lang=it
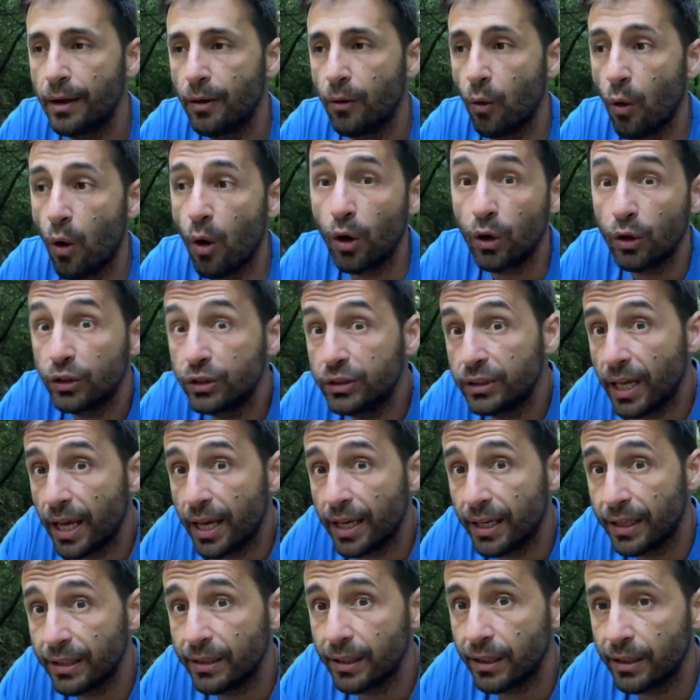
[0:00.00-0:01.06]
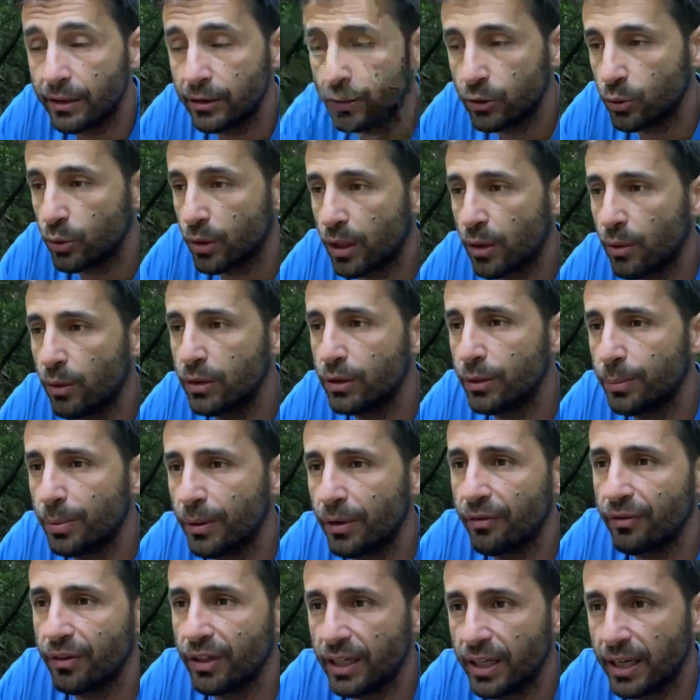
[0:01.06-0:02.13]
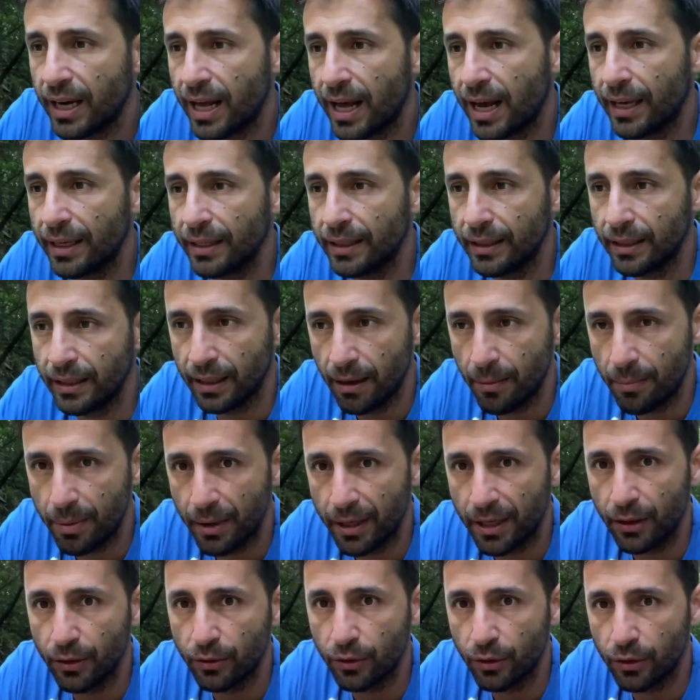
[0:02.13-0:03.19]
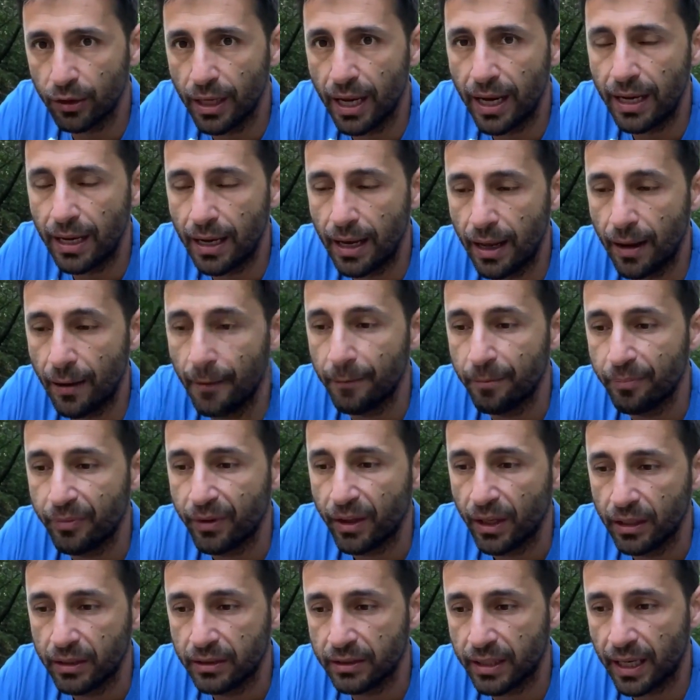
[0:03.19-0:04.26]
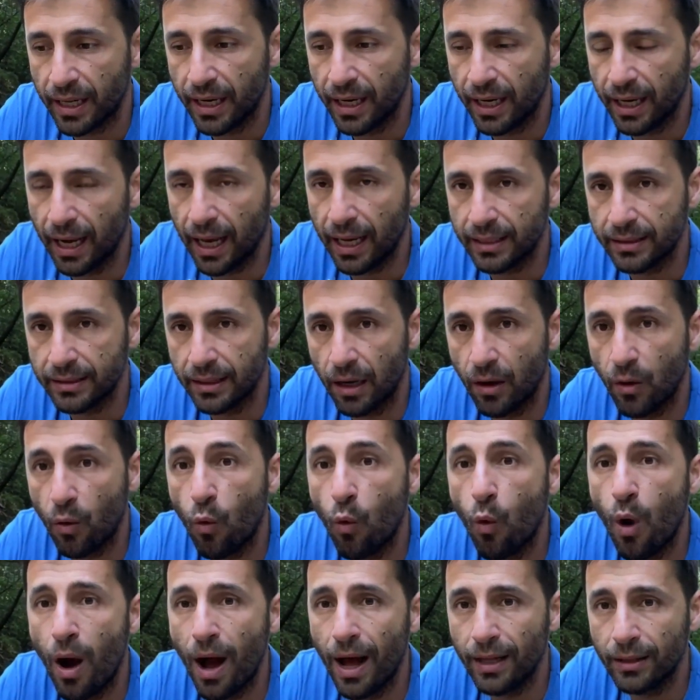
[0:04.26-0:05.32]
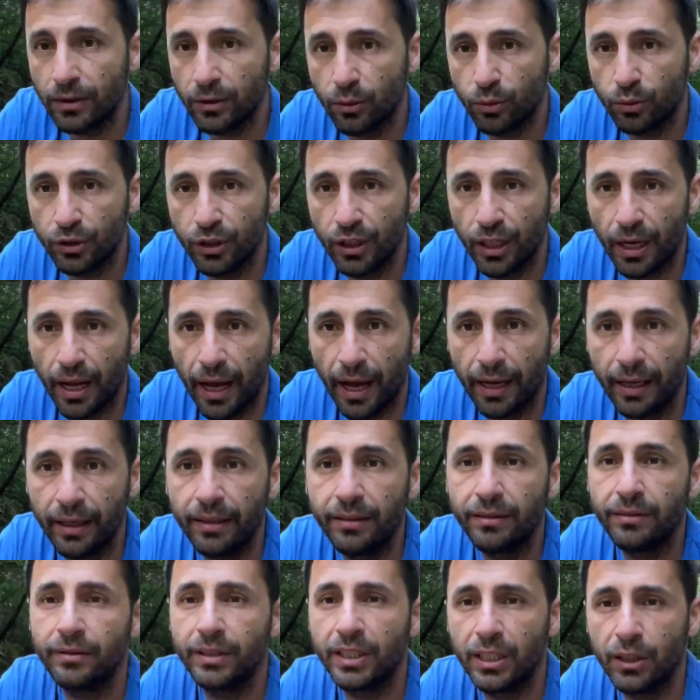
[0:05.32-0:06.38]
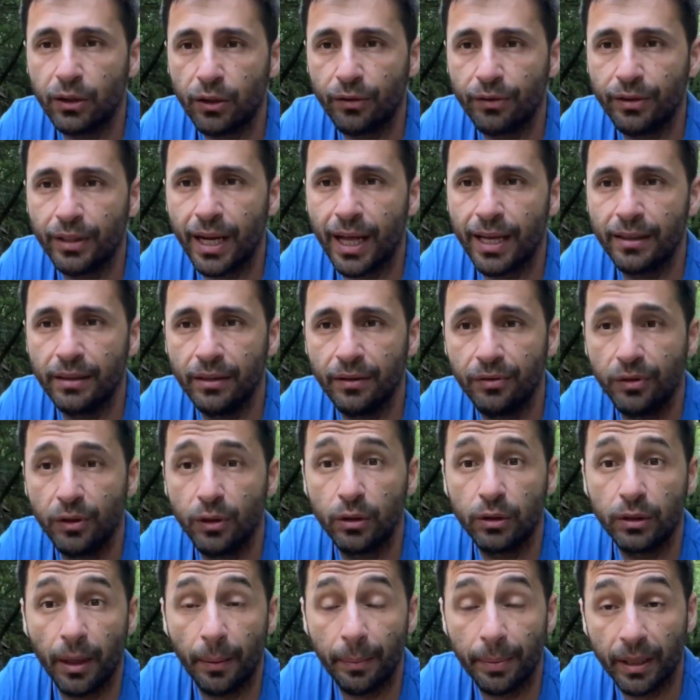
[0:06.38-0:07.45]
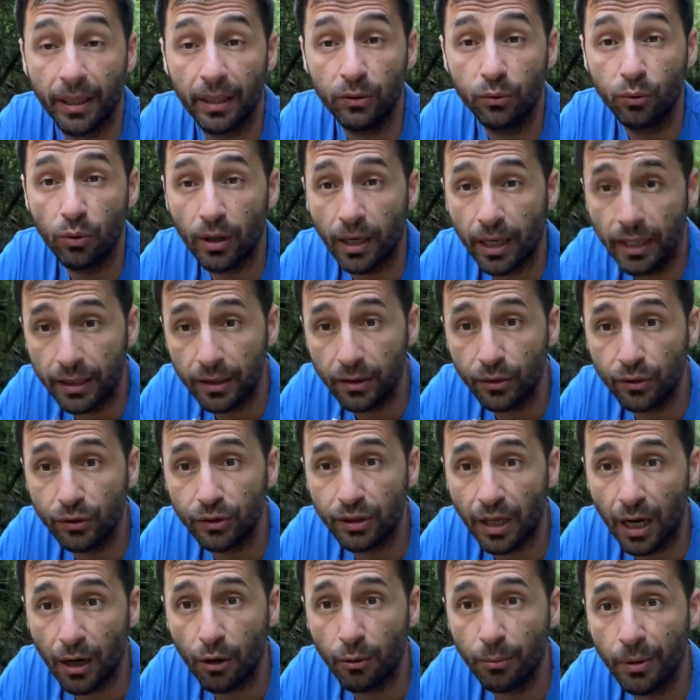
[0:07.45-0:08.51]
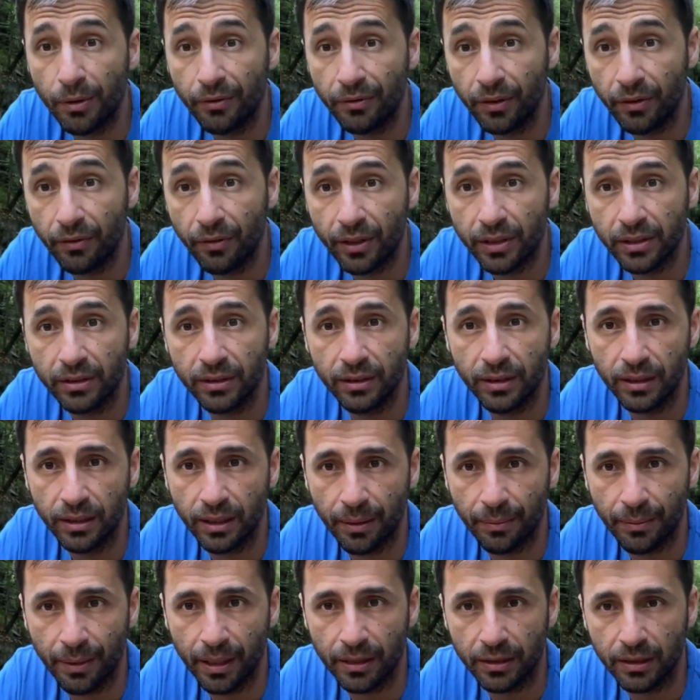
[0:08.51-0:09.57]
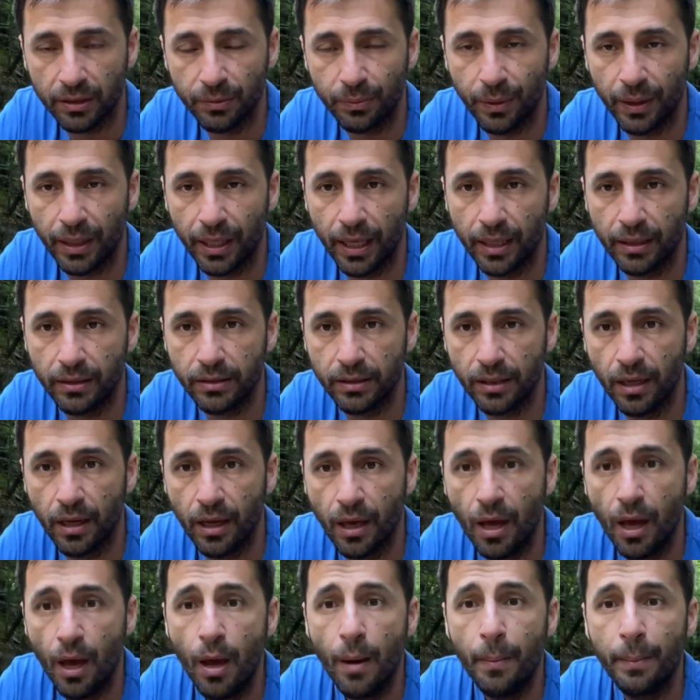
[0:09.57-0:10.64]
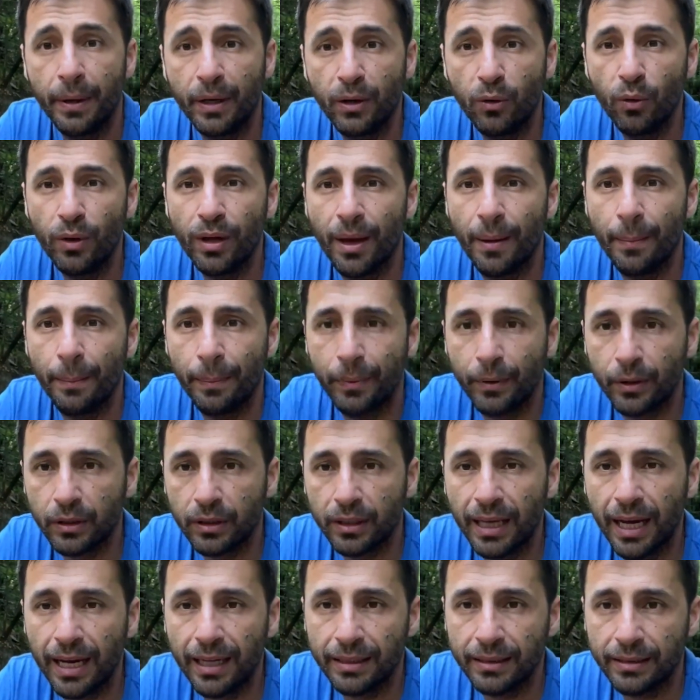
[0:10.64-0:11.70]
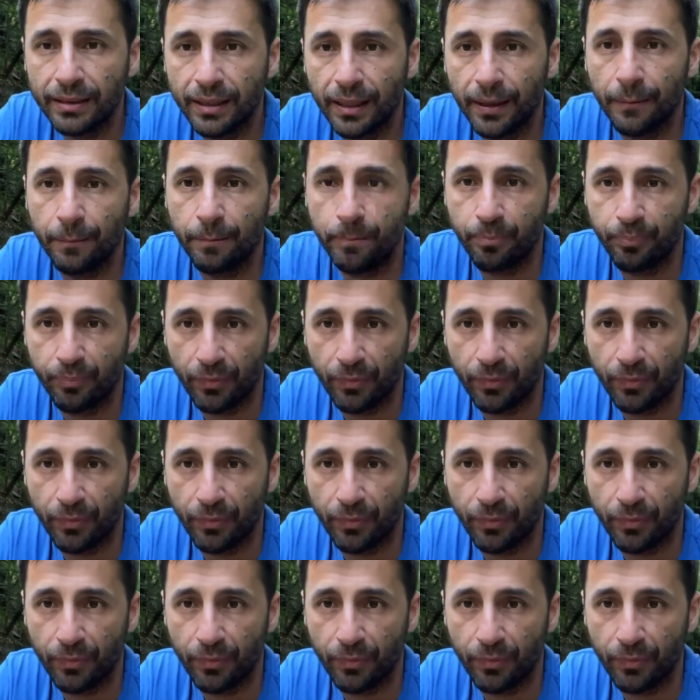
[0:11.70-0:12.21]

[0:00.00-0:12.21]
o 6 addirittura, quando poi finirai il periodo del stare a casa, quando uscirai ti troverai in difficoltà perché il tuo cane non sa come viversi determinate esperienze. Per cui è importante